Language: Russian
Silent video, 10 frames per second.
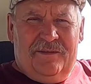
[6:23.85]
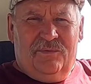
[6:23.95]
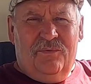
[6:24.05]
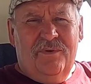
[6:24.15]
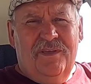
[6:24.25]

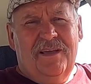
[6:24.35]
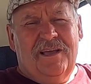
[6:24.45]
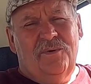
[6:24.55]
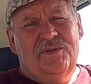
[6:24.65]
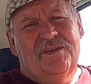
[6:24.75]
Ну и,
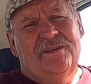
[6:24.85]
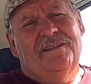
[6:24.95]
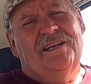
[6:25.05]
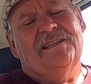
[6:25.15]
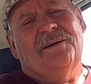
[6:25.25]
короче,
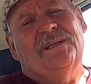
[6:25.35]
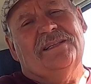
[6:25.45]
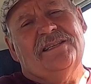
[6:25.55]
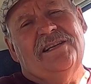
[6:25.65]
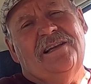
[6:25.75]
на этом
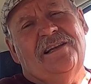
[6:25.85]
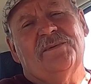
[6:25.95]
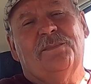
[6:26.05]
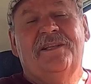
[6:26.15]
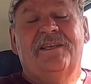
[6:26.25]
мотоцикле
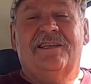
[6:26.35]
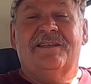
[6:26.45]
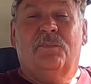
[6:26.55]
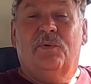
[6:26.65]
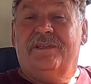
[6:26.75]
из Планета
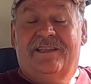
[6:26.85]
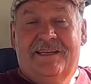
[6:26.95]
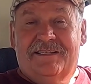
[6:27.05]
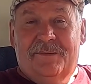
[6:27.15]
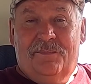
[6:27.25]
Спорт
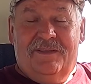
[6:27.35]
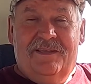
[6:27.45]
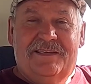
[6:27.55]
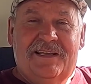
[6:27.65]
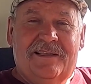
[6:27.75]

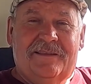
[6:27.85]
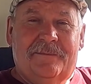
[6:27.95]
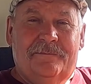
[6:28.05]
350